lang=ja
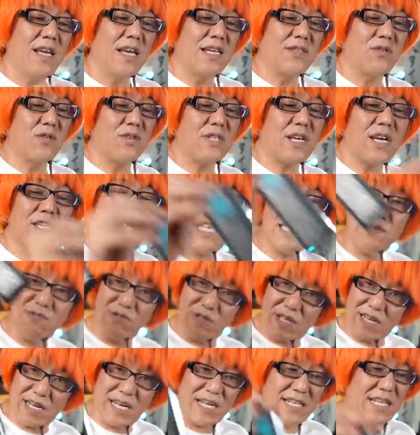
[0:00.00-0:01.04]
そういった方にも
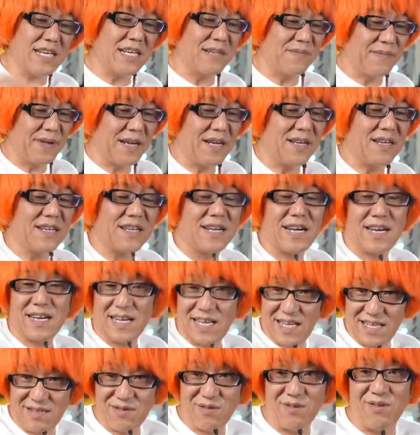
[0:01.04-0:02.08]
ねかなり便利か
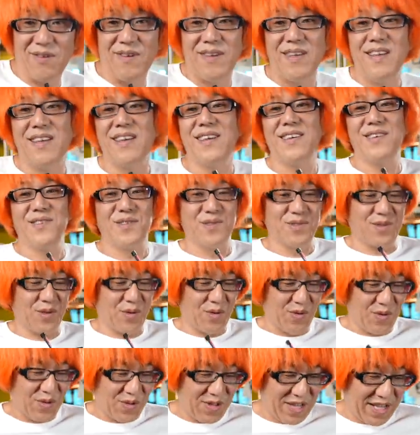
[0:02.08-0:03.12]
なというと
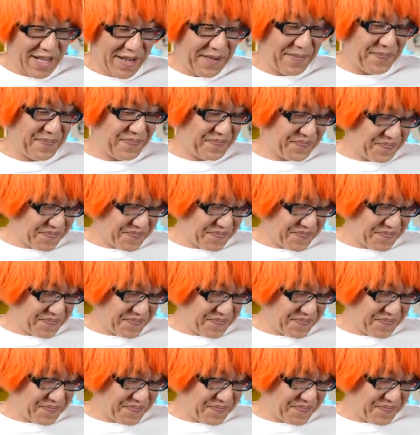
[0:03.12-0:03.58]
ころで、